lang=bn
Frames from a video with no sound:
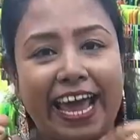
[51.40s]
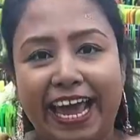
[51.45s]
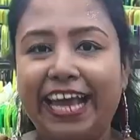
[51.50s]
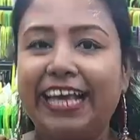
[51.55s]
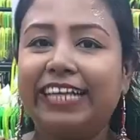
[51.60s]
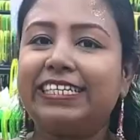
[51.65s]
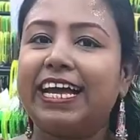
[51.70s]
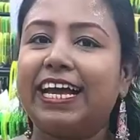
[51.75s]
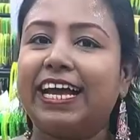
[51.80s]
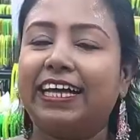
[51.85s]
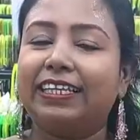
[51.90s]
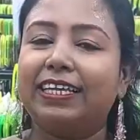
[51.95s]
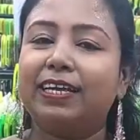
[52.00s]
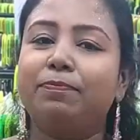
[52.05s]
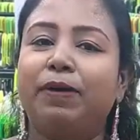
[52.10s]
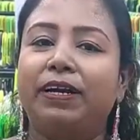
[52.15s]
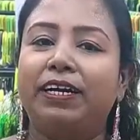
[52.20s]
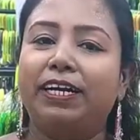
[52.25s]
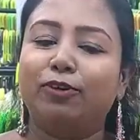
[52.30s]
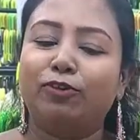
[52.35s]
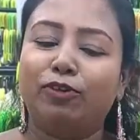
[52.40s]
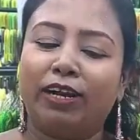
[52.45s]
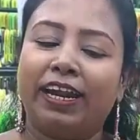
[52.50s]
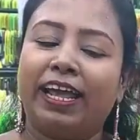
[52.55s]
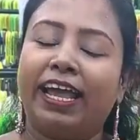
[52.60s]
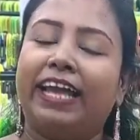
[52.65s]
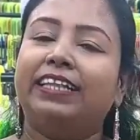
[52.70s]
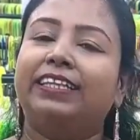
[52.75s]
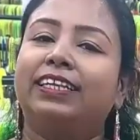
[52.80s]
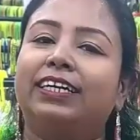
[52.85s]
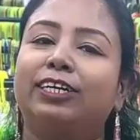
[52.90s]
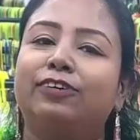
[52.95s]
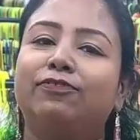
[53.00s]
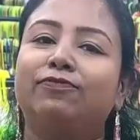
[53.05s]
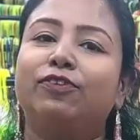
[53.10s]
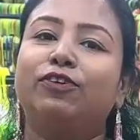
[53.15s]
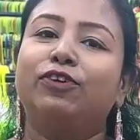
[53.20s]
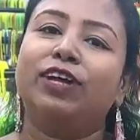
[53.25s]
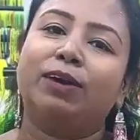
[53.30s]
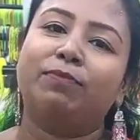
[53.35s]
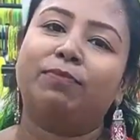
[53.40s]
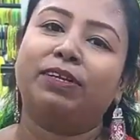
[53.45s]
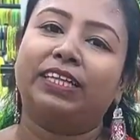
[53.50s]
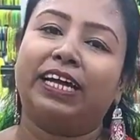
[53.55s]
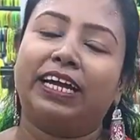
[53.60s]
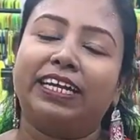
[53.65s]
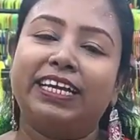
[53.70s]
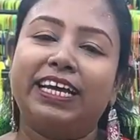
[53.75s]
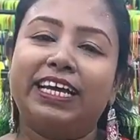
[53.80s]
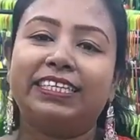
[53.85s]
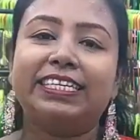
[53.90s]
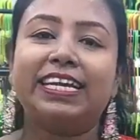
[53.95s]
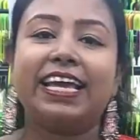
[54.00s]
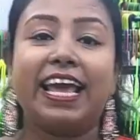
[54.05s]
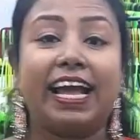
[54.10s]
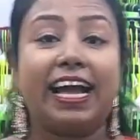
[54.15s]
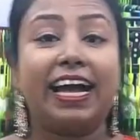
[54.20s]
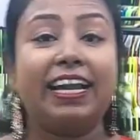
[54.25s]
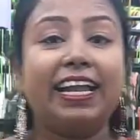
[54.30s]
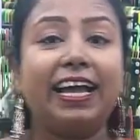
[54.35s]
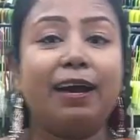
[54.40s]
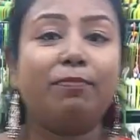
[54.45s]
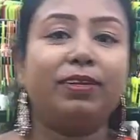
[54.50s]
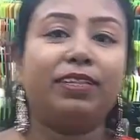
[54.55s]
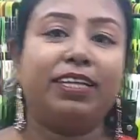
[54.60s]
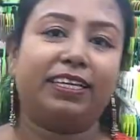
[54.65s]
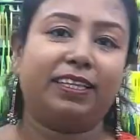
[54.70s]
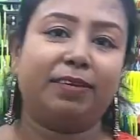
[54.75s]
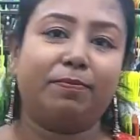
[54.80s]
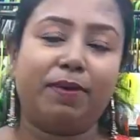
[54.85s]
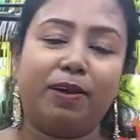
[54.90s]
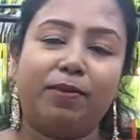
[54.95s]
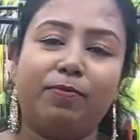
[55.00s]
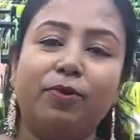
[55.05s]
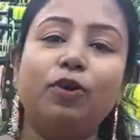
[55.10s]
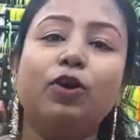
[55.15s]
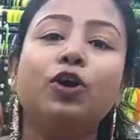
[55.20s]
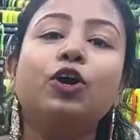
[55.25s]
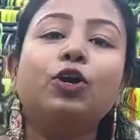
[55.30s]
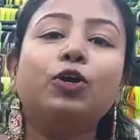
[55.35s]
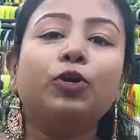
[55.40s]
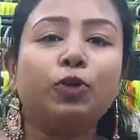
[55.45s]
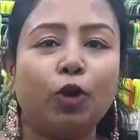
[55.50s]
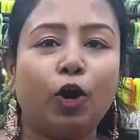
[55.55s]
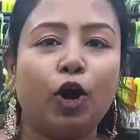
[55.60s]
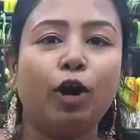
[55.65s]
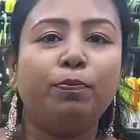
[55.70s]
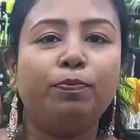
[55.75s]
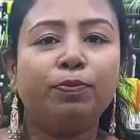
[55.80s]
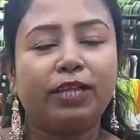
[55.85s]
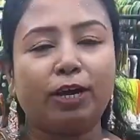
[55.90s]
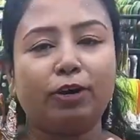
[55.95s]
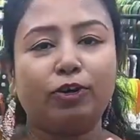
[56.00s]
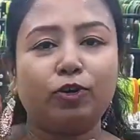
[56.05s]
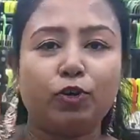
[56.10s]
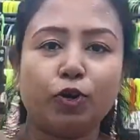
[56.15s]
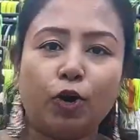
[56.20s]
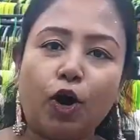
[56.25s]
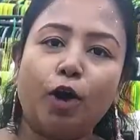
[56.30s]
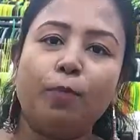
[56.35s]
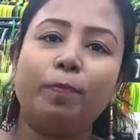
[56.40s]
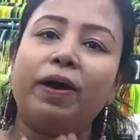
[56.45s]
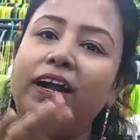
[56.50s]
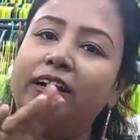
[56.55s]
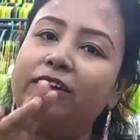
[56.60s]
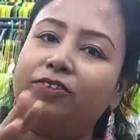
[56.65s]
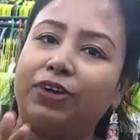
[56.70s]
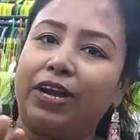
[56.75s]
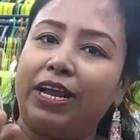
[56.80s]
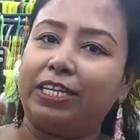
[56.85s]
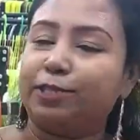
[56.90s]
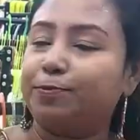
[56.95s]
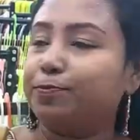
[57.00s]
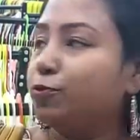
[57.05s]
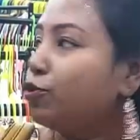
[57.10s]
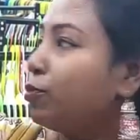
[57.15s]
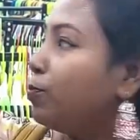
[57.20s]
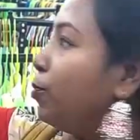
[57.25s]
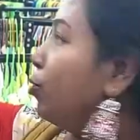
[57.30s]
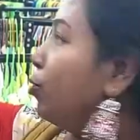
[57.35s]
এই জায়গাতে পার্টিকুলার এই থার্ড ফ্লোরে আমরা দাঁড়িয়ে আছি এখানে আমরা দেখতে পারবো টপ দেখো টপ আর ড্রেস পুরো